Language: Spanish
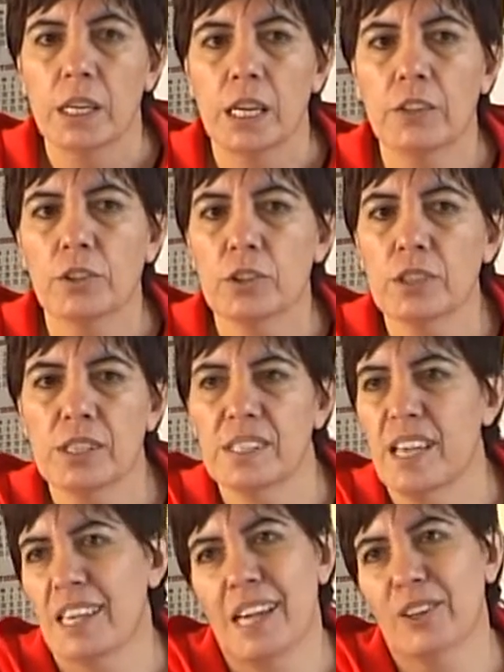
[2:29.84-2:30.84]
Entonces,
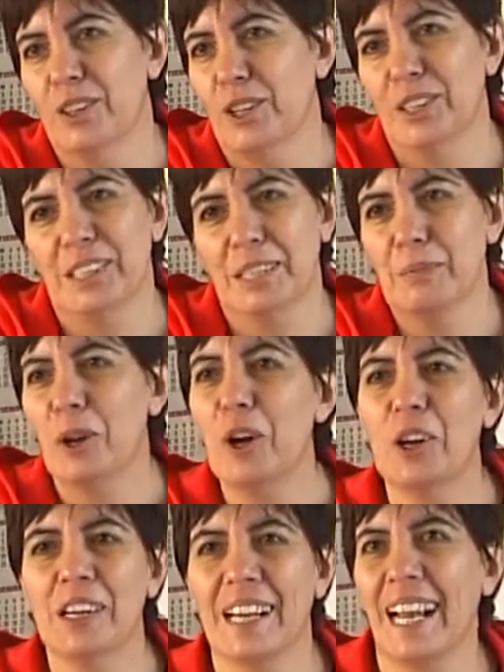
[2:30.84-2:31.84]
si hay algo que tenemos
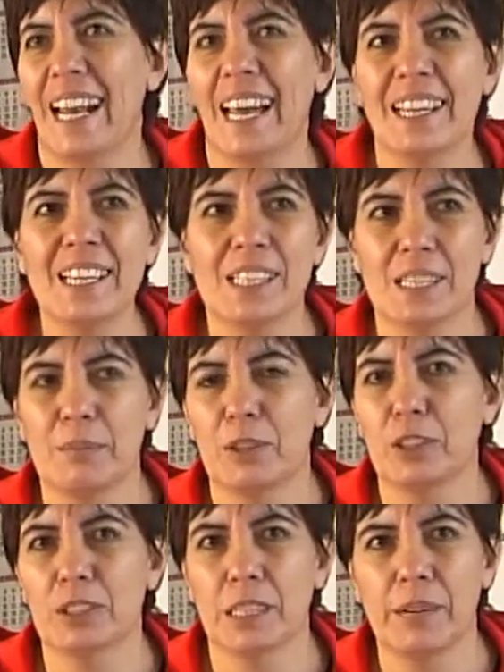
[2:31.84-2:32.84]
clarísimo
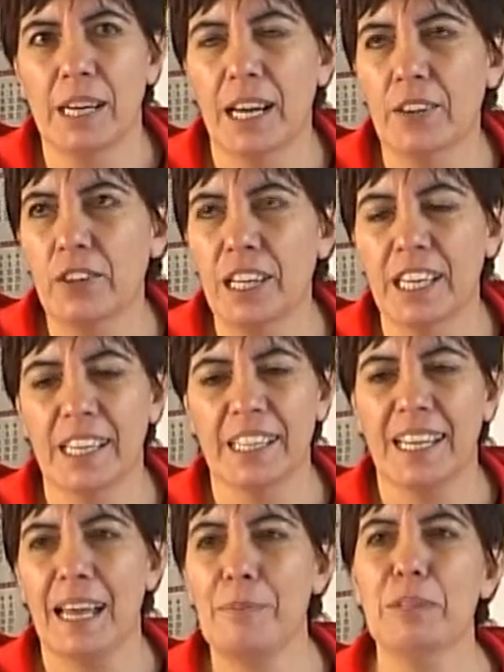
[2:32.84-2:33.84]
los trabajadores que
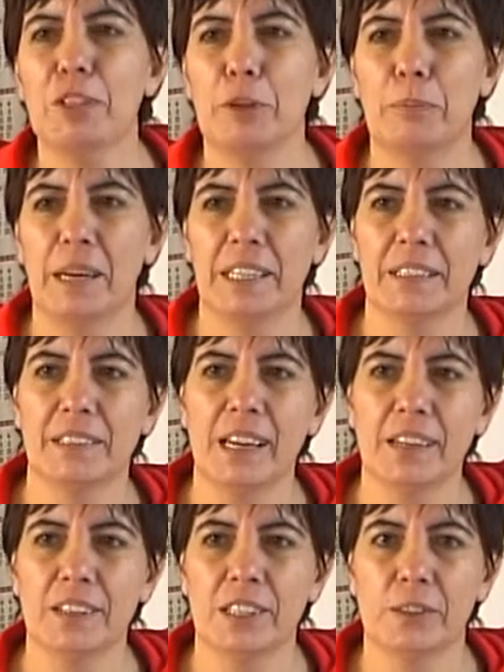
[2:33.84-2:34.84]
en el ámbito
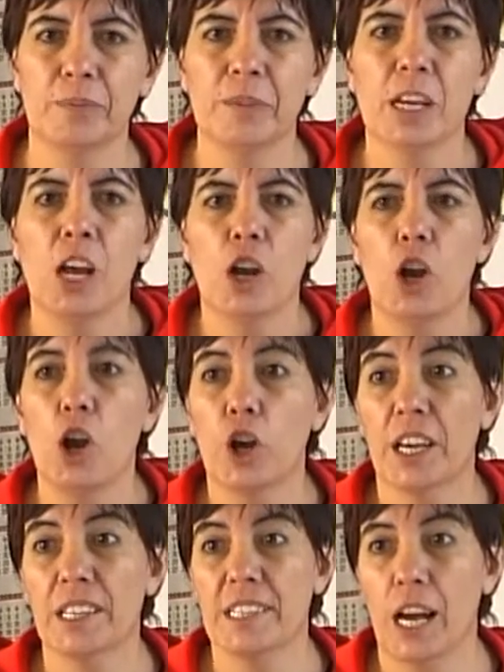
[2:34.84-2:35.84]
paritario
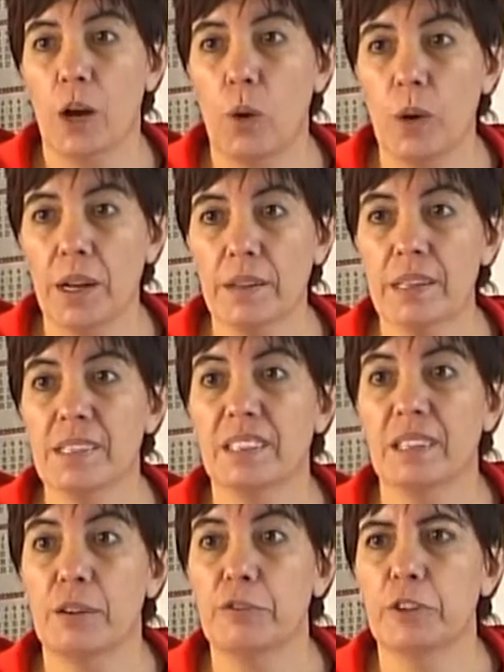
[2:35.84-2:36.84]
lo que se acuerda se
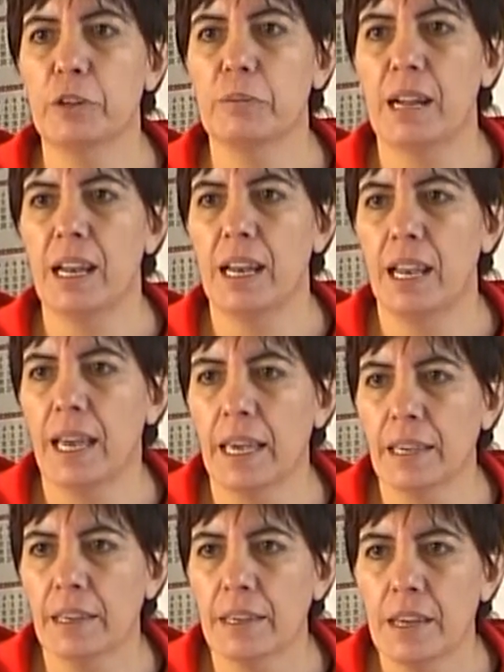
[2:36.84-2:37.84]
transforma en
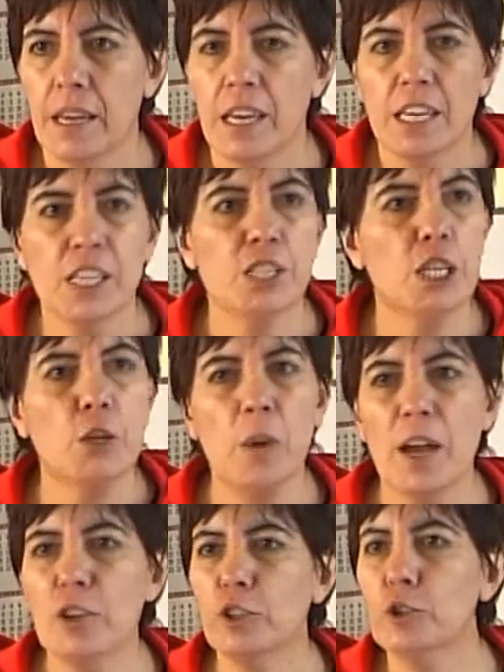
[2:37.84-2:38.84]
ley. Y si
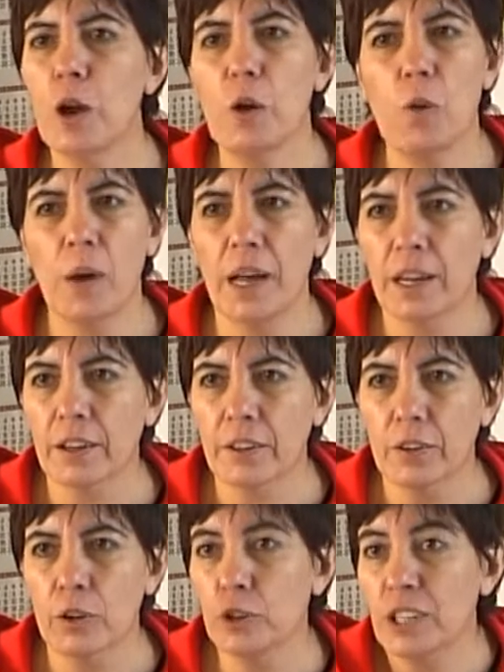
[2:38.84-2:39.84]
no hay otro
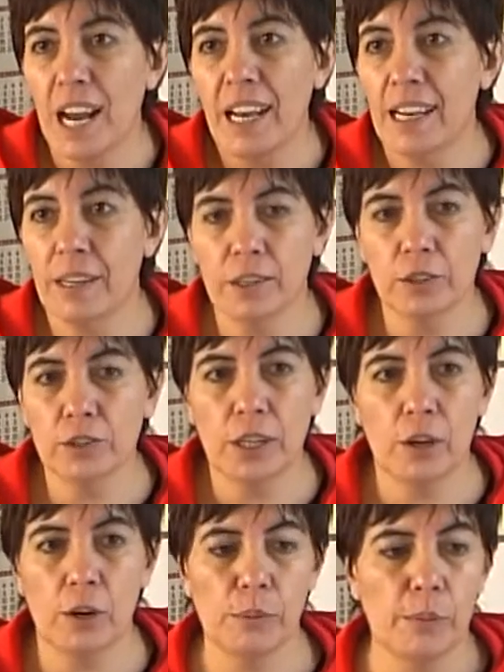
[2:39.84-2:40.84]
acuerdo, otra,
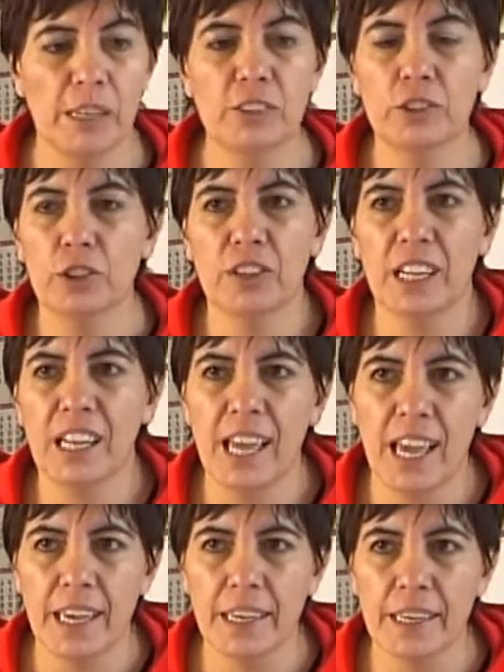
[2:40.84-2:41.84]
otro momento de
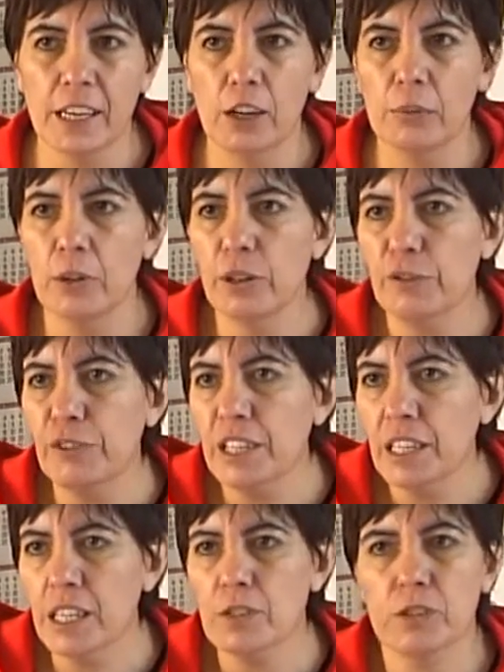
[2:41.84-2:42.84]
ley que lo
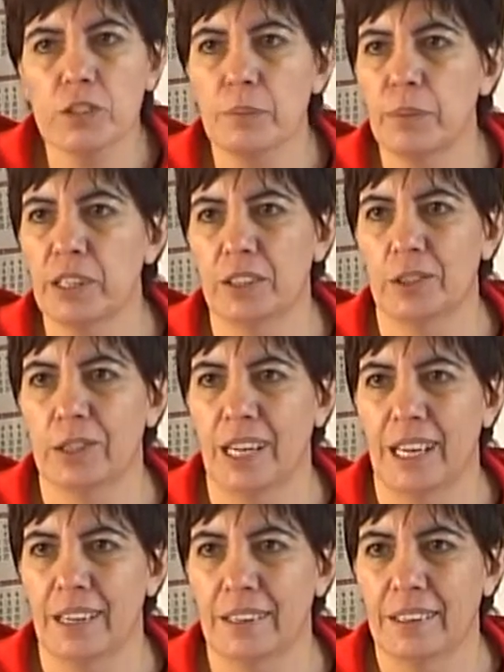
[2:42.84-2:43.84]
modifique, eso no se puede
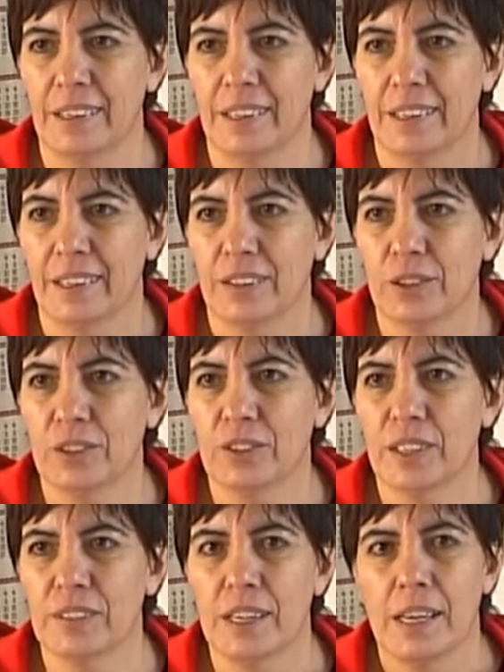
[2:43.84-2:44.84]
tocar.
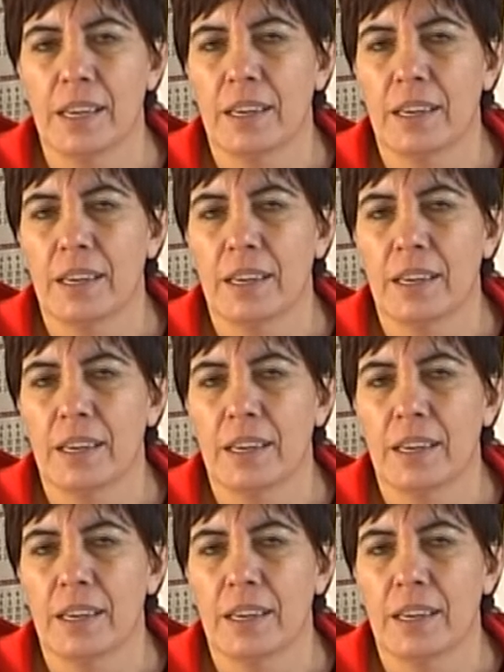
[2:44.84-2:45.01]
Entonces,